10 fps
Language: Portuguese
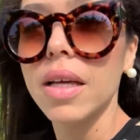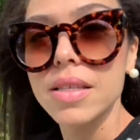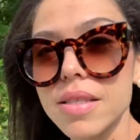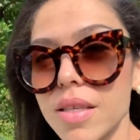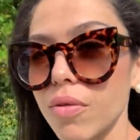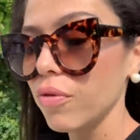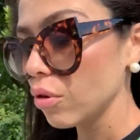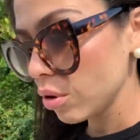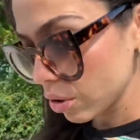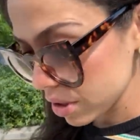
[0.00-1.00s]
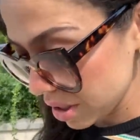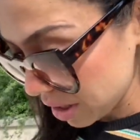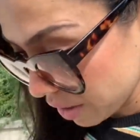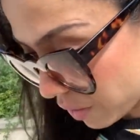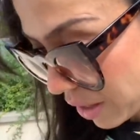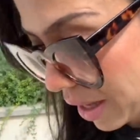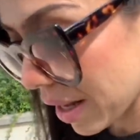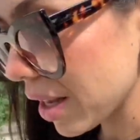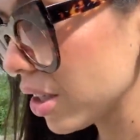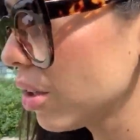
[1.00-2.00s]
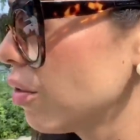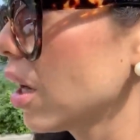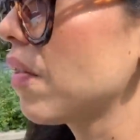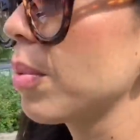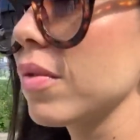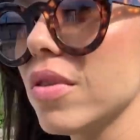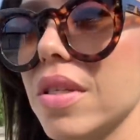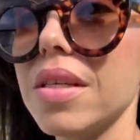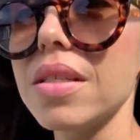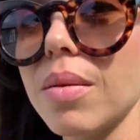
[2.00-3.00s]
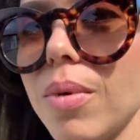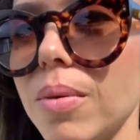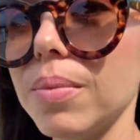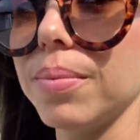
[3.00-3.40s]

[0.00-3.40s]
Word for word: se eu for conseguir ver ela, eu vou gravar pra vocês, tá bom?